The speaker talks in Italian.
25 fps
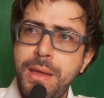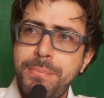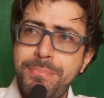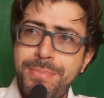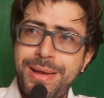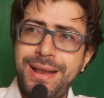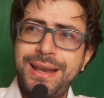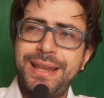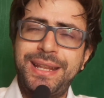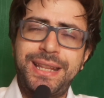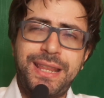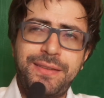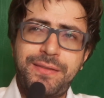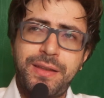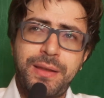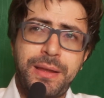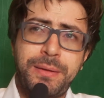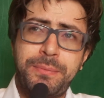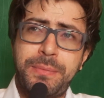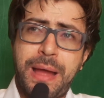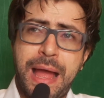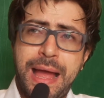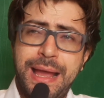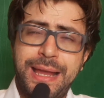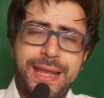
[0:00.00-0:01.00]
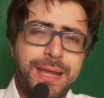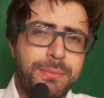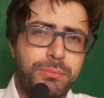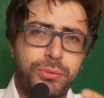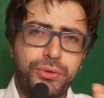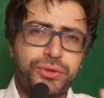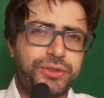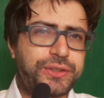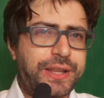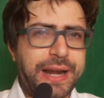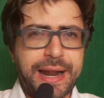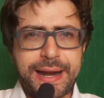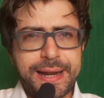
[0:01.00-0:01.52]
ma gli deve anche
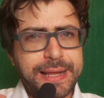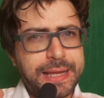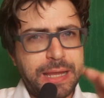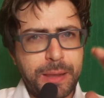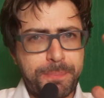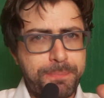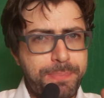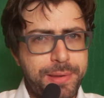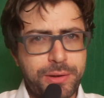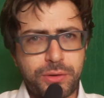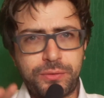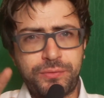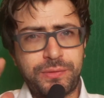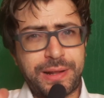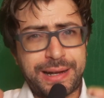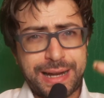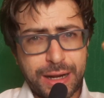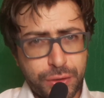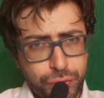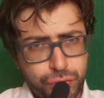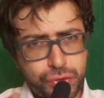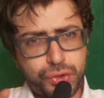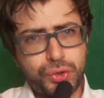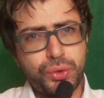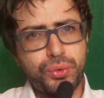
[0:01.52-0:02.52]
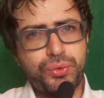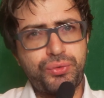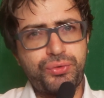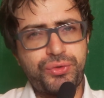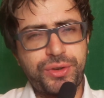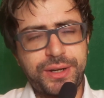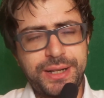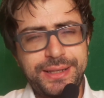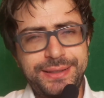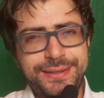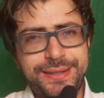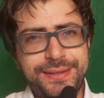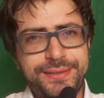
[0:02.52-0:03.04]
mostrare che per
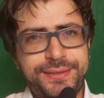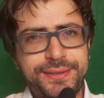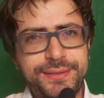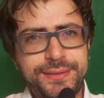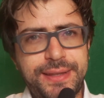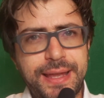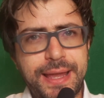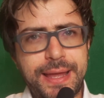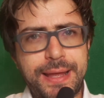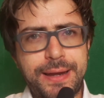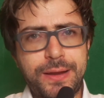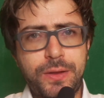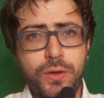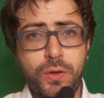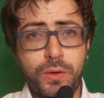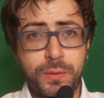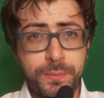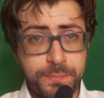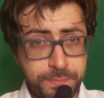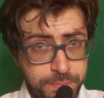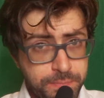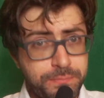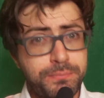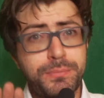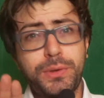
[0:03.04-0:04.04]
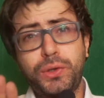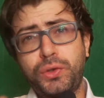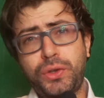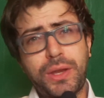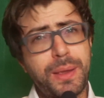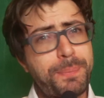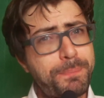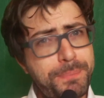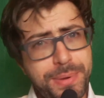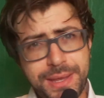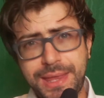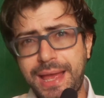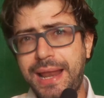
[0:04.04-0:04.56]
raggiungere il desiderio
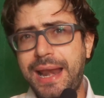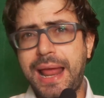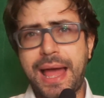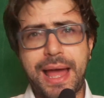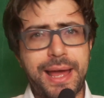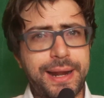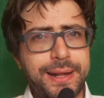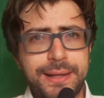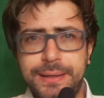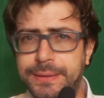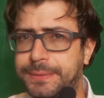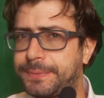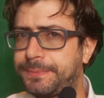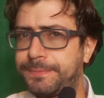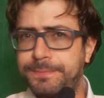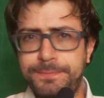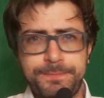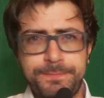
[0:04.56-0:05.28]
bisogna pedalare,